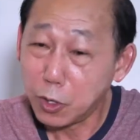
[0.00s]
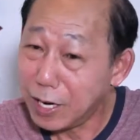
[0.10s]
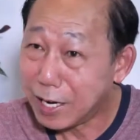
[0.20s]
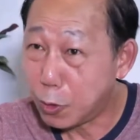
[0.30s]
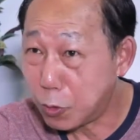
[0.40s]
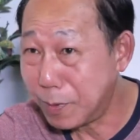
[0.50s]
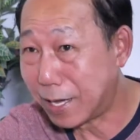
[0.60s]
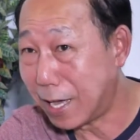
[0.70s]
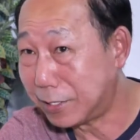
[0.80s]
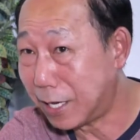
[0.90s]
ตอนแรกเราก็ไม่
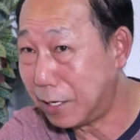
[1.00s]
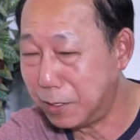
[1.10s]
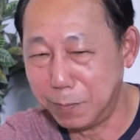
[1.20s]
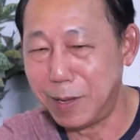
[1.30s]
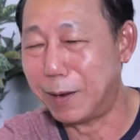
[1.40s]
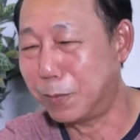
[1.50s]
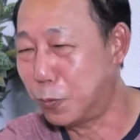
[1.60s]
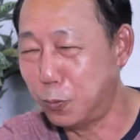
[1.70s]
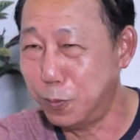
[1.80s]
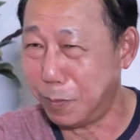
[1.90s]
กล้าใช้เออยัง
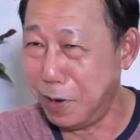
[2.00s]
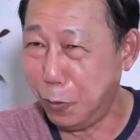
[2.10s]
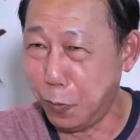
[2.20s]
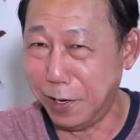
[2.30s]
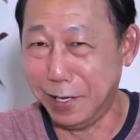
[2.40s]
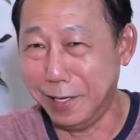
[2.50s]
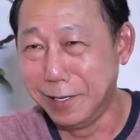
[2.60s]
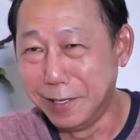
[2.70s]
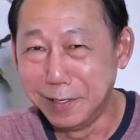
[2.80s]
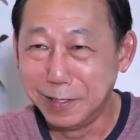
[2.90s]
ยังไม่รวยเลย
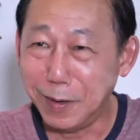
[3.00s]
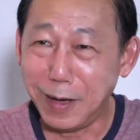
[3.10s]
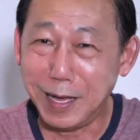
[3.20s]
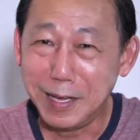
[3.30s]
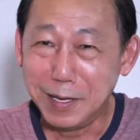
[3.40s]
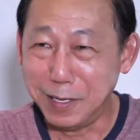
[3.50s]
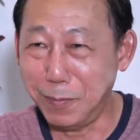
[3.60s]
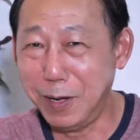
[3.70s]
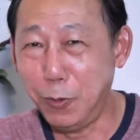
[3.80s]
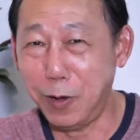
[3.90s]
ใช่ไหมยัง
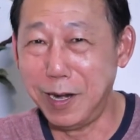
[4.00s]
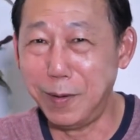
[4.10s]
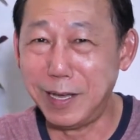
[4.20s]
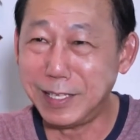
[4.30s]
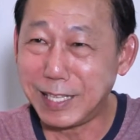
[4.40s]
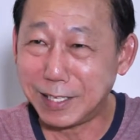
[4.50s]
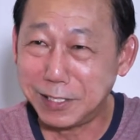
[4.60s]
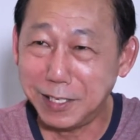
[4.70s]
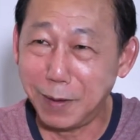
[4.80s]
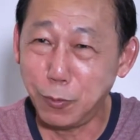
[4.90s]
ไม่รวยเลยให้ตั้ง
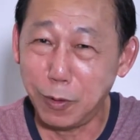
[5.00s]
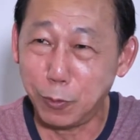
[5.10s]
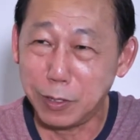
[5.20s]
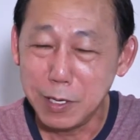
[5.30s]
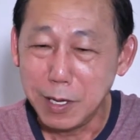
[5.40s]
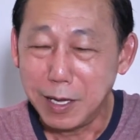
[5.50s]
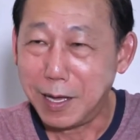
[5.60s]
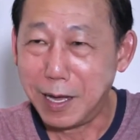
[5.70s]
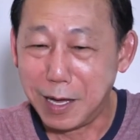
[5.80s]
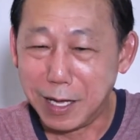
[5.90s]
ชื่อร่ำรวยโภ
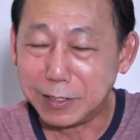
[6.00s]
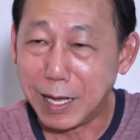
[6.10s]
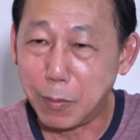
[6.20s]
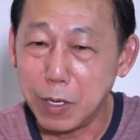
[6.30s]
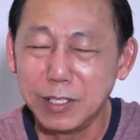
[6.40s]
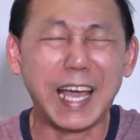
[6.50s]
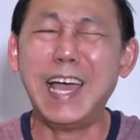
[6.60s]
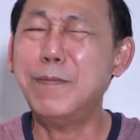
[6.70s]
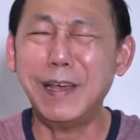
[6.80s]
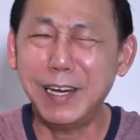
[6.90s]
อาจารย์บอก
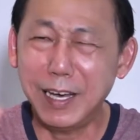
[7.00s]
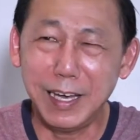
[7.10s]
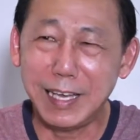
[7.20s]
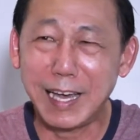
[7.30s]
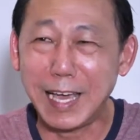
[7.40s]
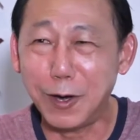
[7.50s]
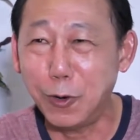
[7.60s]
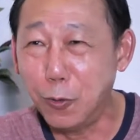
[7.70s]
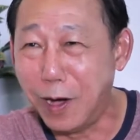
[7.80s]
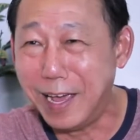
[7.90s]
ใช้ไปเลย ยังไงก็
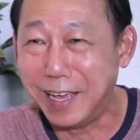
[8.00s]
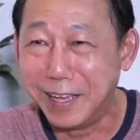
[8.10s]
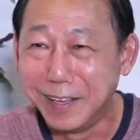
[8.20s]
รวย